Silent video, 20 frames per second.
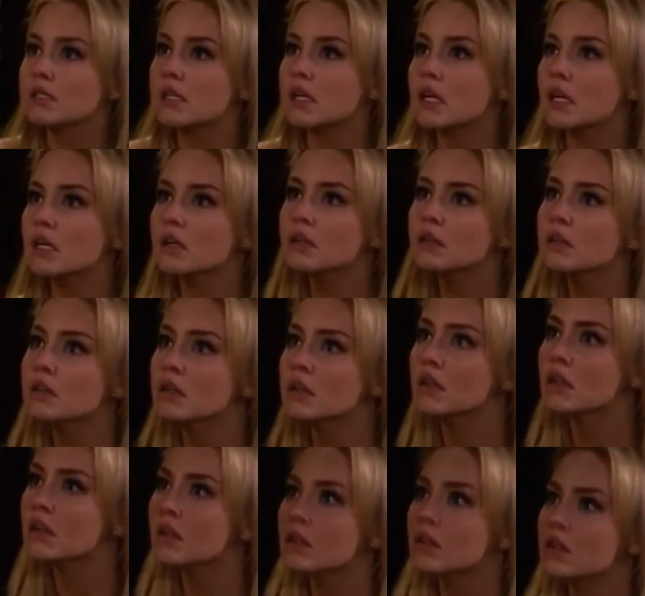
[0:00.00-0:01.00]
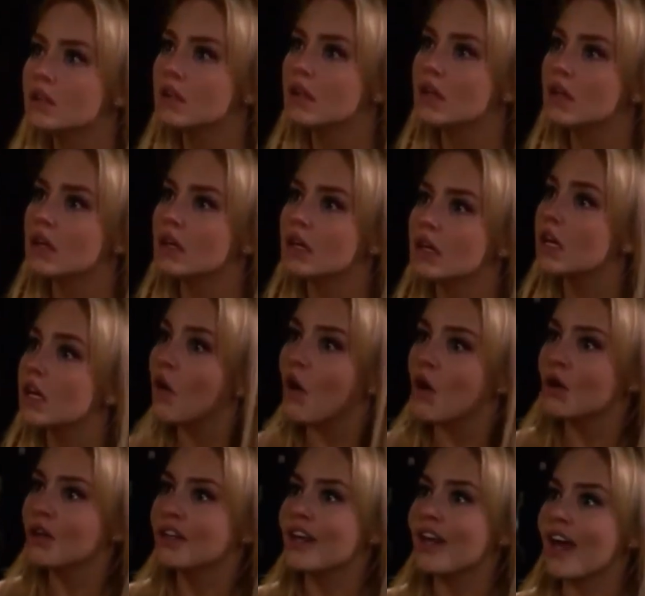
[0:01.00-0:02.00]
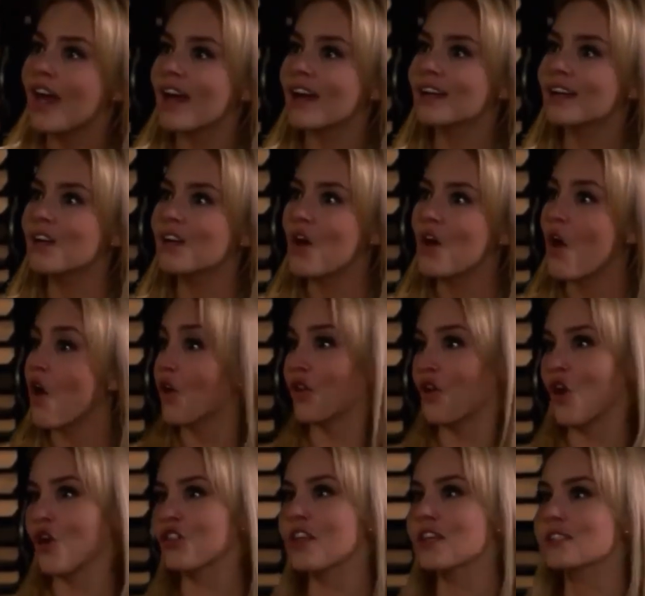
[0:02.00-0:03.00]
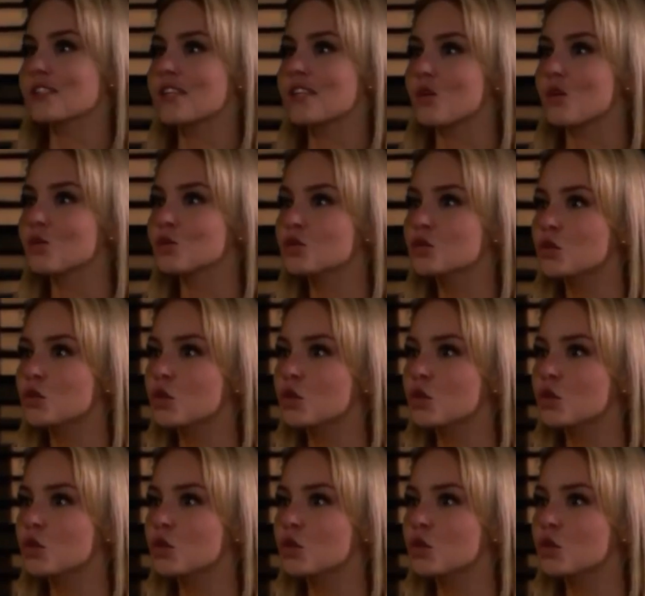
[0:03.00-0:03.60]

Ah, é? E eu estava com quem? E onde eu fui,